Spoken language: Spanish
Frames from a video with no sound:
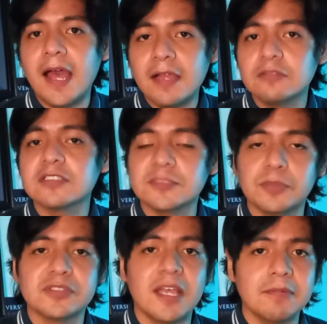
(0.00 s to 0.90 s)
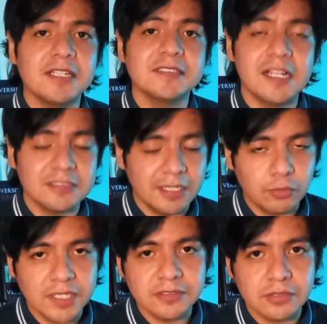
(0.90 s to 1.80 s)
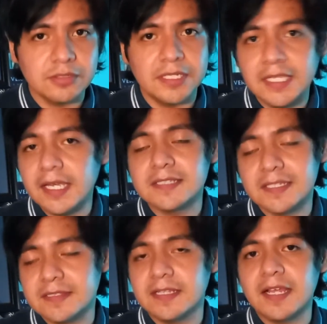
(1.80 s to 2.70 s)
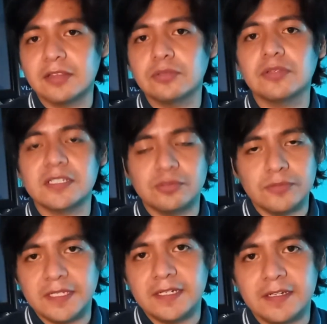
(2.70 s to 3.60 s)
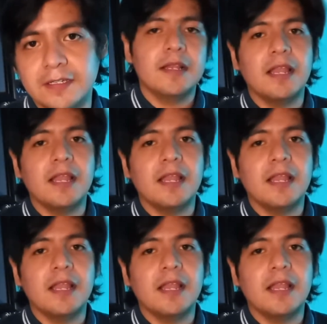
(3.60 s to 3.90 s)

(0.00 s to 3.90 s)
a los responsables del secuestro y asesinato de su hija.